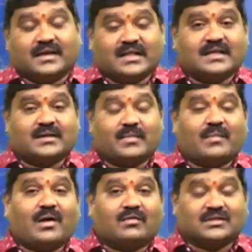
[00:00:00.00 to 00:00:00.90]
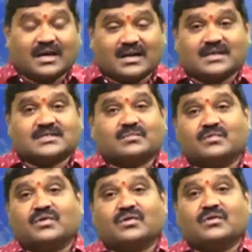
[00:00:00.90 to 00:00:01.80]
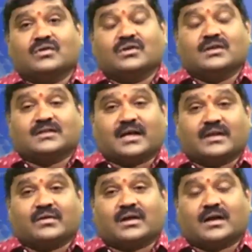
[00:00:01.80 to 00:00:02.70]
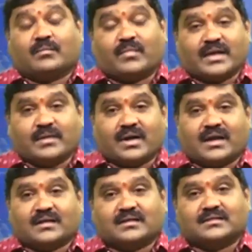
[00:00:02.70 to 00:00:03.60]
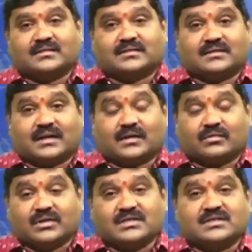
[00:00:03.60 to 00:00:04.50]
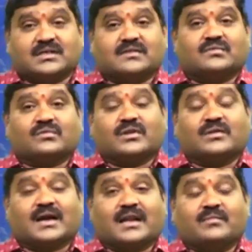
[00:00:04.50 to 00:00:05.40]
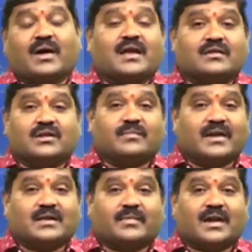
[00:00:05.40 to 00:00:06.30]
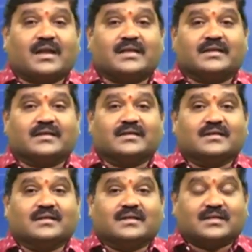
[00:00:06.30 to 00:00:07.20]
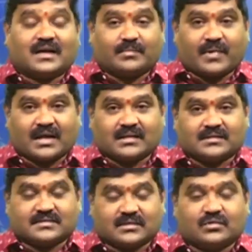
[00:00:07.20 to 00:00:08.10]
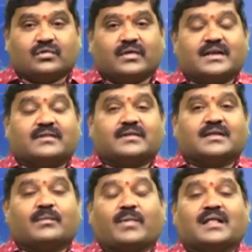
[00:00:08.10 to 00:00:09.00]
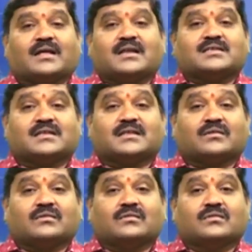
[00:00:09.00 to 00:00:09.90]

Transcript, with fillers: ఏదైతే బాబా అవతార లక్ష్యం ఉందో తన యొక్క మహిమ తన గురించి తెలుసుకొని కలిమాయ నుండి బయటపడాలి తన పాద సద్గురు అయినటువంటి తన పాదాల చెంతకు